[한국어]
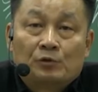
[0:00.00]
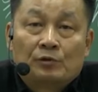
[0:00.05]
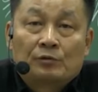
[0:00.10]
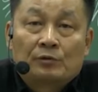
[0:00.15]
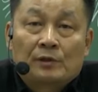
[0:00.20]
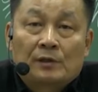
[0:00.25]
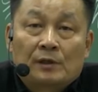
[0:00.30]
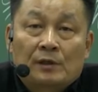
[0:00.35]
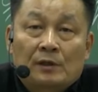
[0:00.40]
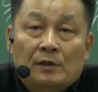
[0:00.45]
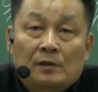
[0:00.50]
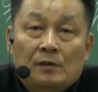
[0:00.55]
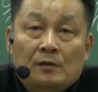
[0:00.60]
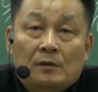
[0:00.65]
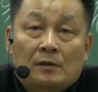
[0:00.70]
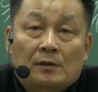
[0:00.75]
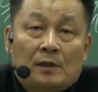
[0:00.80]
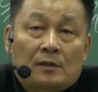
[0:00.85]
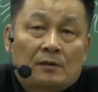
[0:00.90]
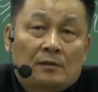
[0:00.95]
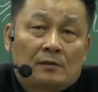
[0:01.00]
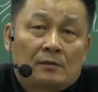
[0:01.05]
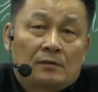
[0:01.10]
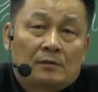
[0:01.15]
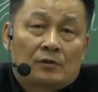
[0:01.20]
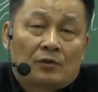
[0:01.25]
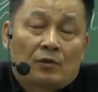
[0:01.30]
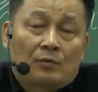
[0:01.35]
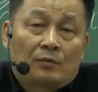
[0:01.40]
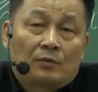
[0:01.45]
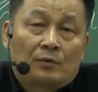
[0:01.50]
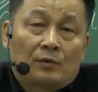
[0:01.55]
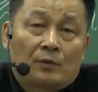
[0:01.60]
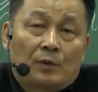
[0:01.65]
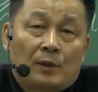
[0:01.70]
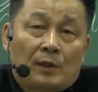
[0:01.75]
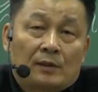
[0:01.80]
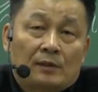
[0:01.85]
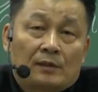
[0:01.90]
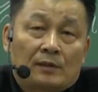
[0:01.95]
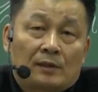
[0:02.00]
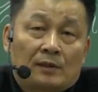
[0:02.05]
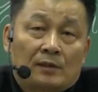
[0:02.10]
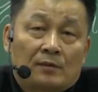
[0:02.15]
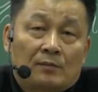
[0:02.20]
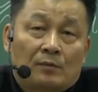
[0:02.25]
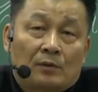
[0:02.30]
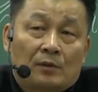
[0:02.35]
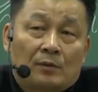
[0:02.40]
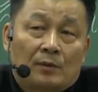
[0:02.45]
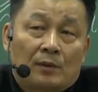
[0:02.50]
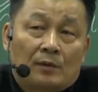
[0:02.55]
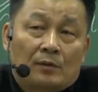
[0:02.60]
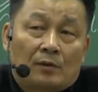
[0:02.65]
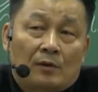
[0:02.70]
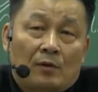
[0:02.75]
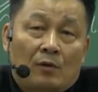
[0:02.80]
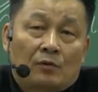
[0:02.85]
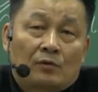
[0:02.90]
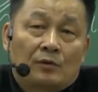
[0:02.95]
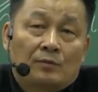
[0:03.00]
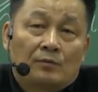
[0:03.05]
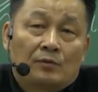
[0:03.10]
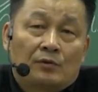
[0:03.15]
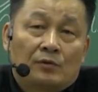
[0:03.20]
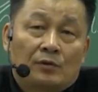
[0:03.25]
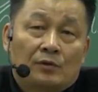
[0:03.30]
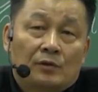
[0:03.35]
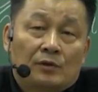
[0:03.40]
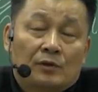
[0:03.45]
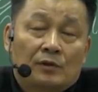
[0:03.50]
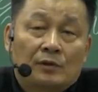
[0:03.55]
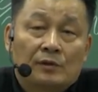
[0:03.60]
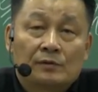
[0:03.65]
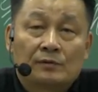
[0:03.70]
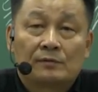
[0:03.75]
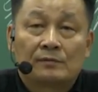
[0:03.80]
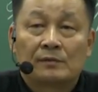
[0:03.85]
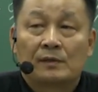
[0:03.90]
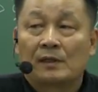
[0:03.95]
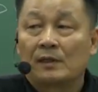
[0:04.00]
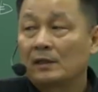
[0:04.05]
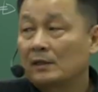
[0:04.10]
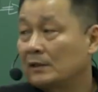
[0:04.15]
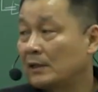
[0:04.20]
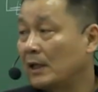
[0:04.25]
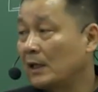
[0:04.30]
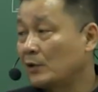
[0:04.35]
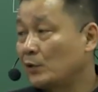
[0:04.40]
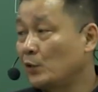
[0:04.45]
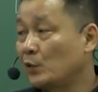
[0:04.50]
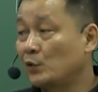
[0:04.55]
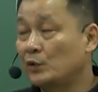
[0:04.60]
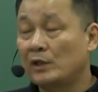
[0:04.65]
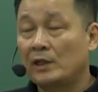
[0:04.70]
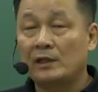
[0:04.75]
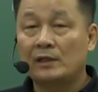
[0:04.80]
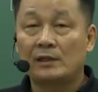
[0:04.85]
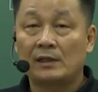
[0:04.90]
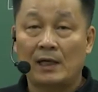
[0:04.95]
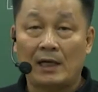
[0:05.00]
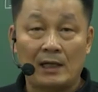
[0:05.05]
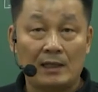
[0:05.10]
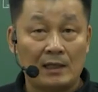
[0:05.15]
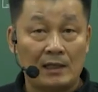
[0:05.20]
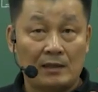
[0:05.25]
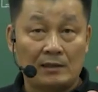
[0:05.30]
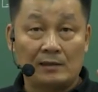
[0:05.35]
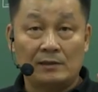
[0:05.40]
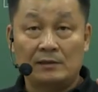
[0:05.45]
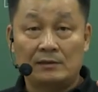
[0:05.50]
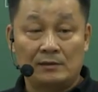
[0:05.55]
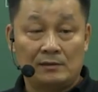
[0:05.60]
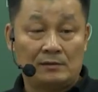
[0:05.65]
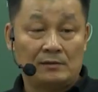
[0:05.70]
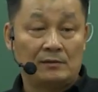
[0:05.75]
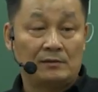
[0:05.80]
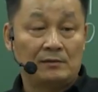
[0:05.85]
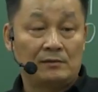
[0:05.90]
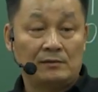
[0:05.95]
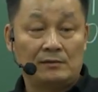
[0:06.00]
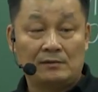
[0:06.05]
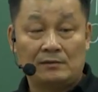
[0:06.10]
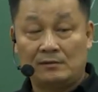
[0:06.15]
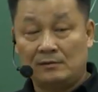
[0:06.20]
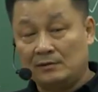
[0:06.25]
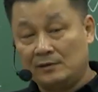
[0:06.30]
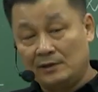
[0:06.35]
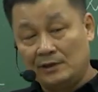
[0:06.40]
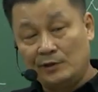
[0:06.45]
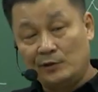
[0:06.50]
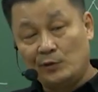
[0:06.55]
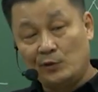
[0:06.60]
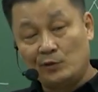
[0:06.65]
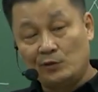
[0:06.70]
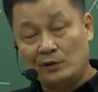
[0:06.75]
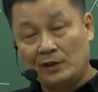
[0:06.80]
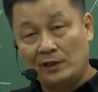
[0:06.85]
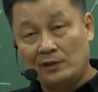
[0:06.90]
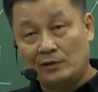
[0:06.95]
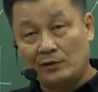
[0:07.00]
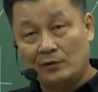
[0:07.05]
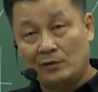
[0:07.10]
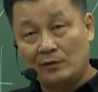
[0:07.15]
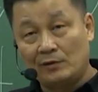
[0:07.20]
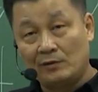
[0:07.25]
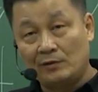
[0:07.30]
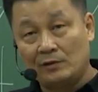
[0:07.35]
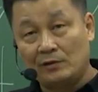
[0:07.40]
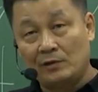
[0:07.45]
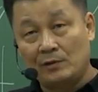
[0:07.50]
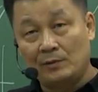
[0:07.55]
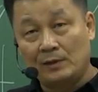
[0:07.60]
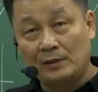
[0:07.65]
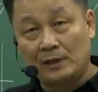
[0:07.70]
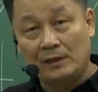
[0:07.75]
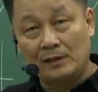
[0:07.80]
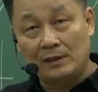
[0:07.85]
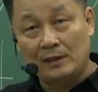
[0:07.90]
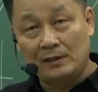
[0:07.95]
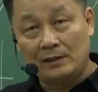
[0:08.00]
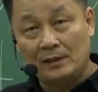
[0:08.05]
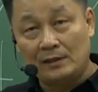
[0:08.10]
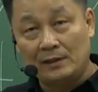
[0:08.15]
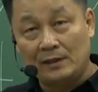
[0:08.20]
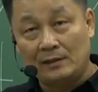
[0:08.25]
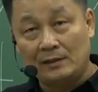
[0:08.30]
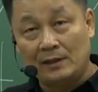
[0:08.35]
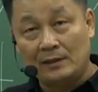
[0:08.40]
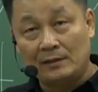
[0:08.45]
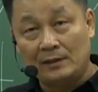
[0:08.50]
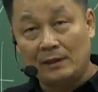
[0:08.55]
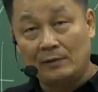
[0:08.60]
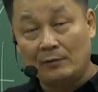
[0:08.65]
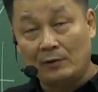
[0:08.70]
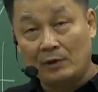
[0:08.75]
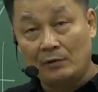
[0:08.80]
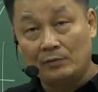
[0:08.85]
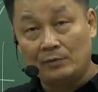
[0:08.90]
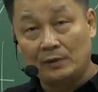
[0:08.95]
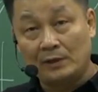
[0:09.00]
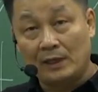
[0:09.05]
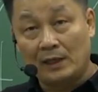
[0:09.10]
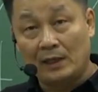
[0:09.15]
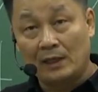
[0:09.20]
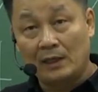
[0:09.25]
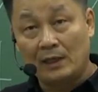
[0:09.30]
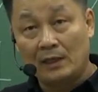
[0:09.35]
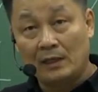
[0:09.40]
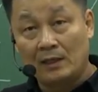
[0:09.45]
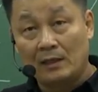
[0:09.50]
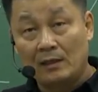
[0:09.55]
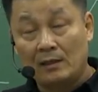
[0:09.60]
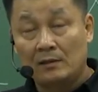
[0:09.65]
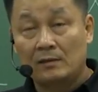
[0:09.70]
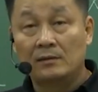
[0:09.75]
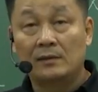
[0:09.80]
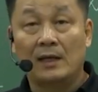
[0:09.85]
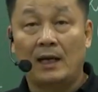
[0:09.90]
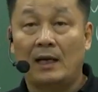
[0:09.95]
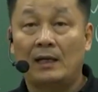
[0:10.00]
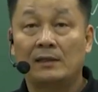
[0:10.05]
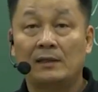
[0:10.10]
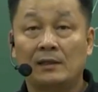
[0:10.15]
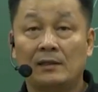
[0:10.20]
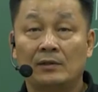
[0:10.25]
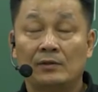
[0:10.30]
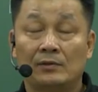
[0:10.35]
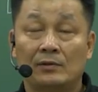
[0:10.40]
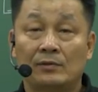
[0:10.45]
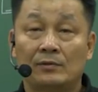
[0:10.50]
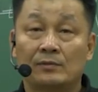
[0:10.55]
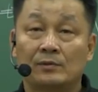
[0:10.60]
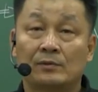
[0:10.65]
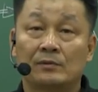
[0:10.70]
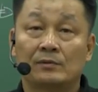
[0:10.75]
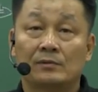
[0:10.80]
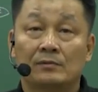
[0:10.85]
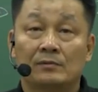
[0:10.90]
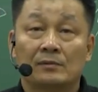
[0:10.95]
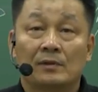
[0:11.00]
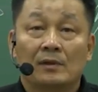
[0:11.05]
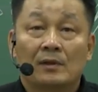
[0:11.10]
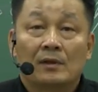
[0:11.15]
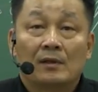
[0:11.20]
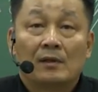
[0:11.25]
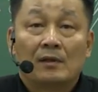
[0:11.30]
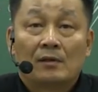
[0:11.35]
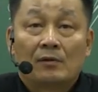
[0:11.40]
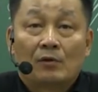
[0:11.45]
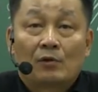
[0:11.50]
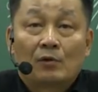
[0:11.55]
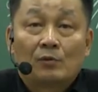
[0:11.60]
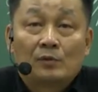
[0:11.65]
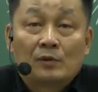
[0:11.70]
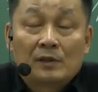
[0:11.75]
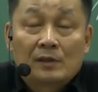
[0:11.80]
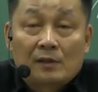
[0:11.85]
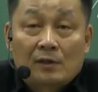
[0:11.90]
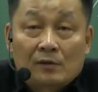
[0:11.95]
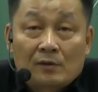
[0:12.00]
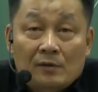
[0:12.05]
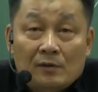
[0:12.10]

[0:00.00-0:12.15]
우리 일단은 서브노트라는 얘기는 뭐냐면 어떤 분들은 자, 교재를 하나를 의존을 해서 그것만 달달달달달달 외웁니다. 근데 아니에요, 여러분. 여러분이